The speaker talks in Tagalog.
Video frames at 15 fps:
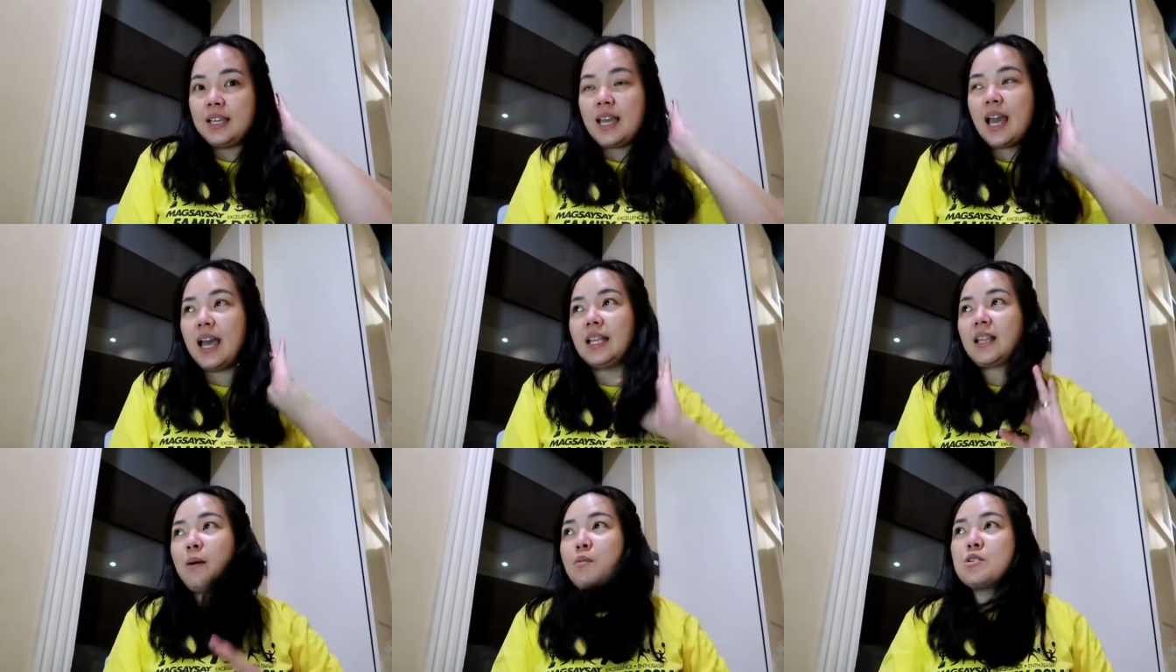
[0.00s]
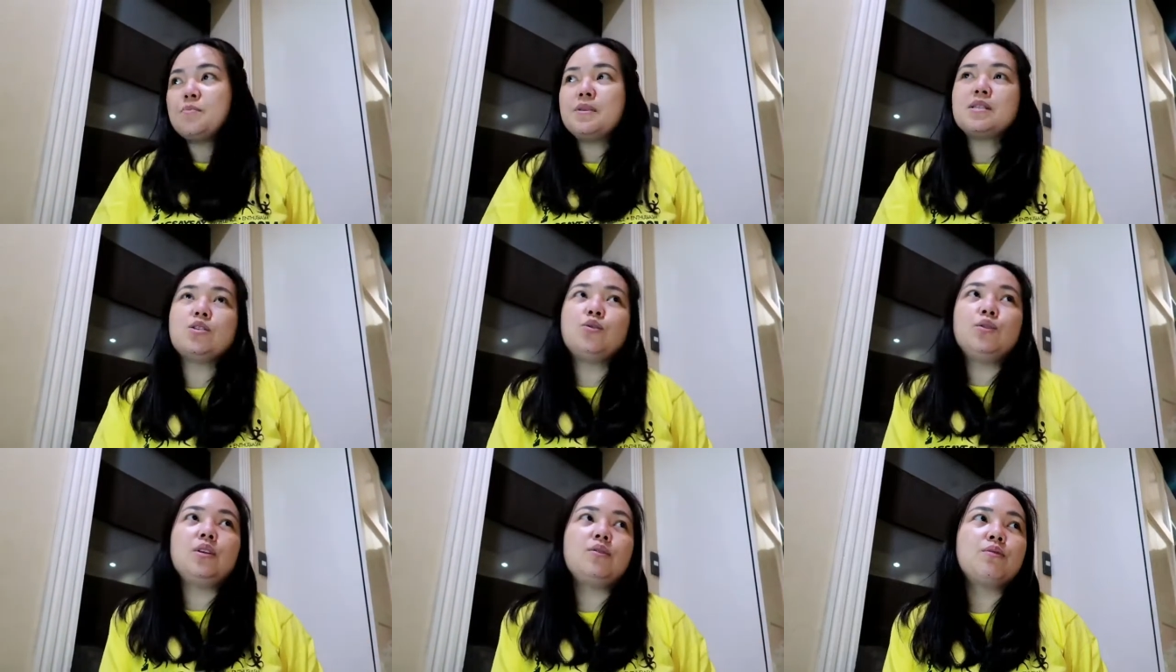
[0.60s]
Yan, tapos
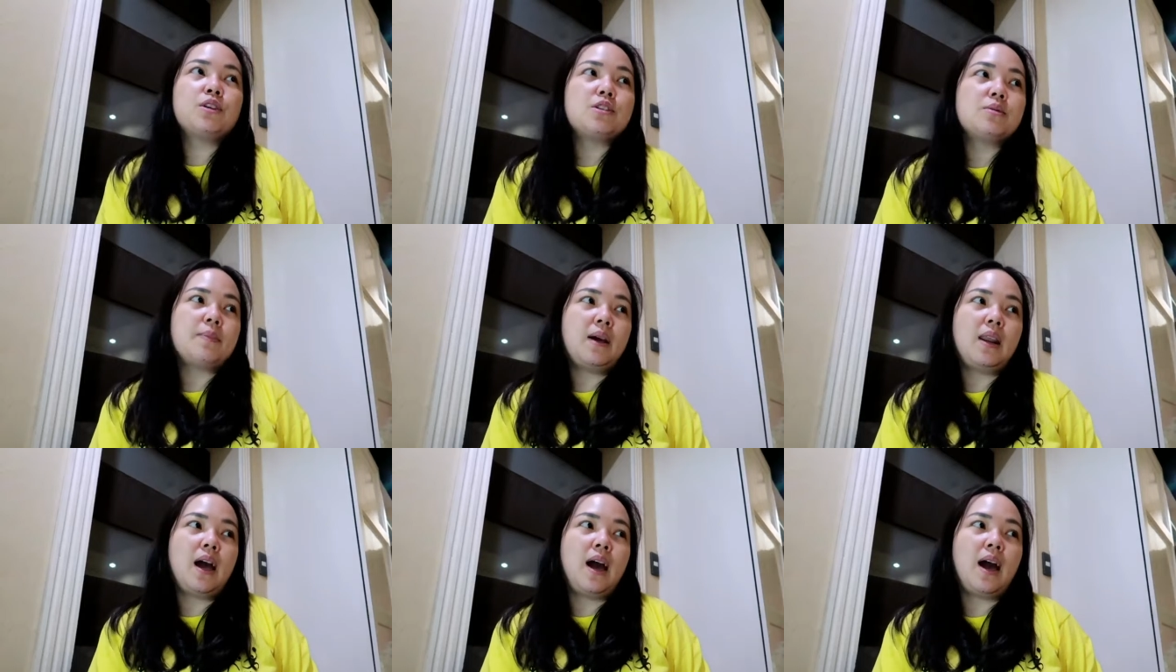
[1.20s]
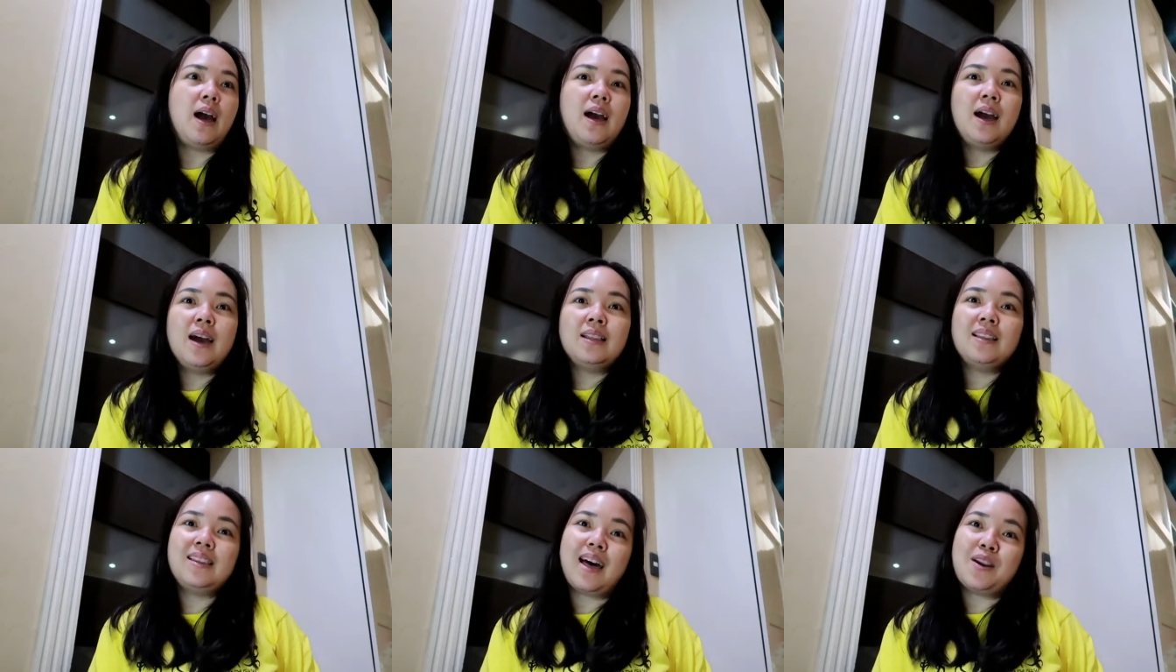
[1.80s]
Miss Universe pala,
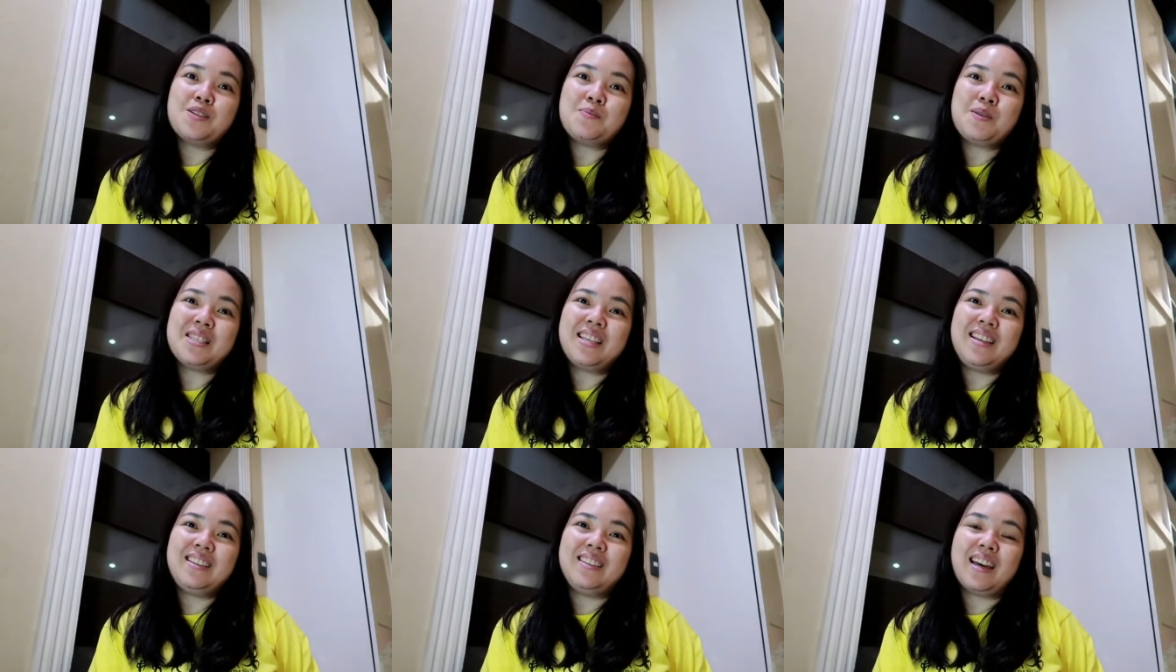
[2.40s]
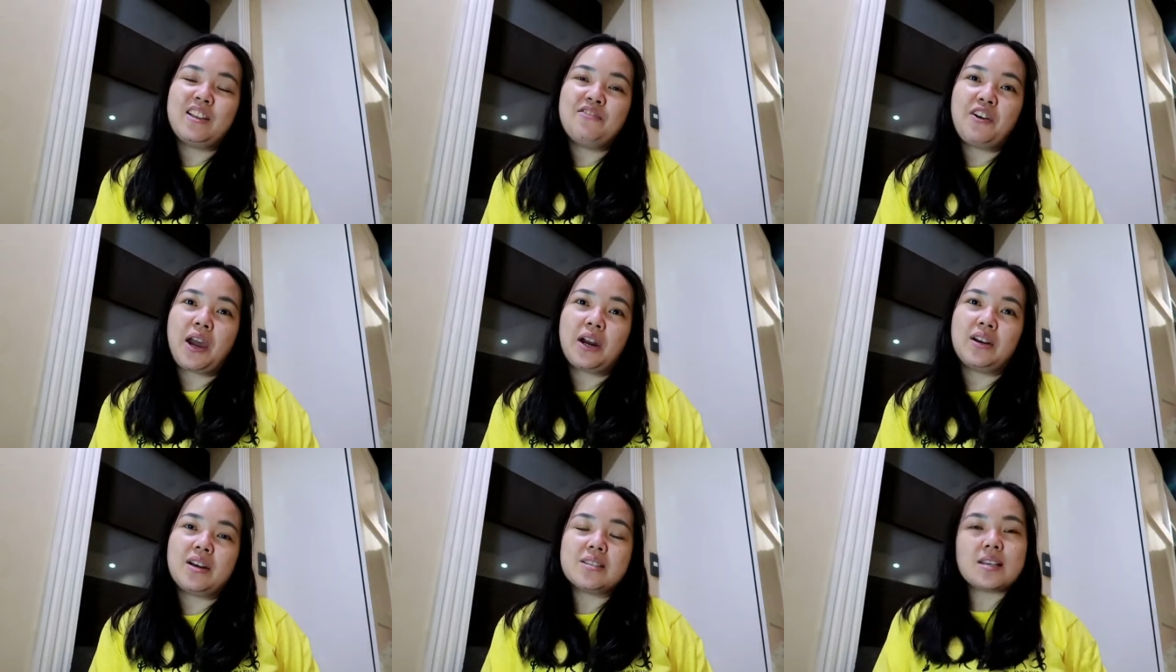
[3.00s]
nanalo si Miss India, in
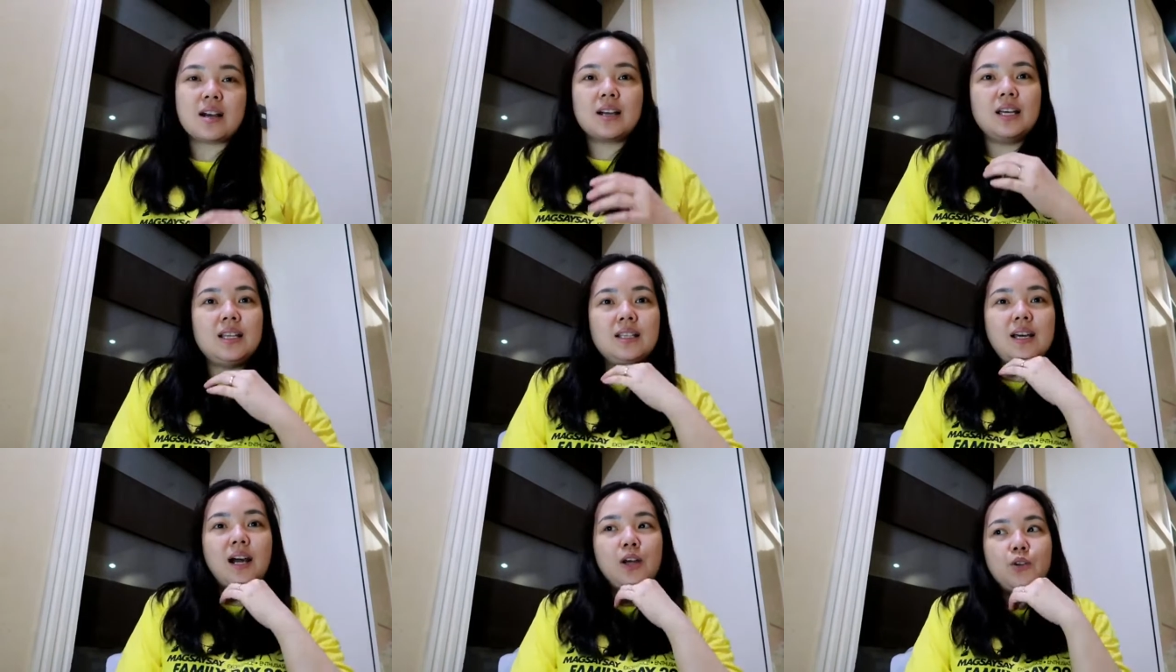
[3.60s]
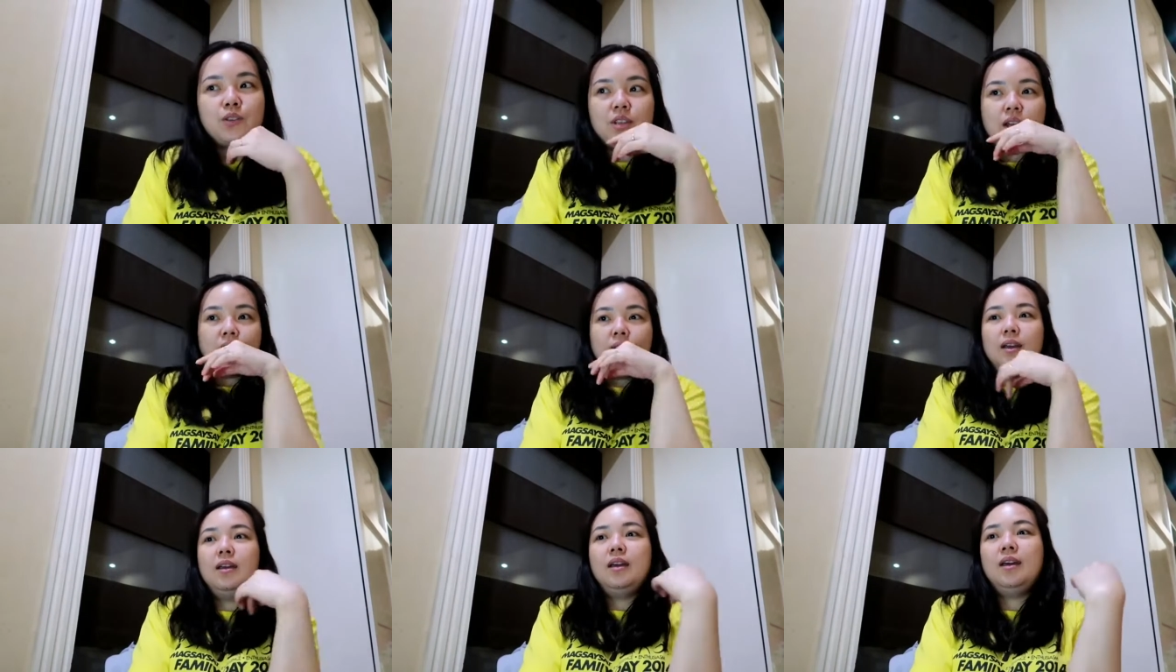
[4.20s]
fairness, ang galing ng ano niya.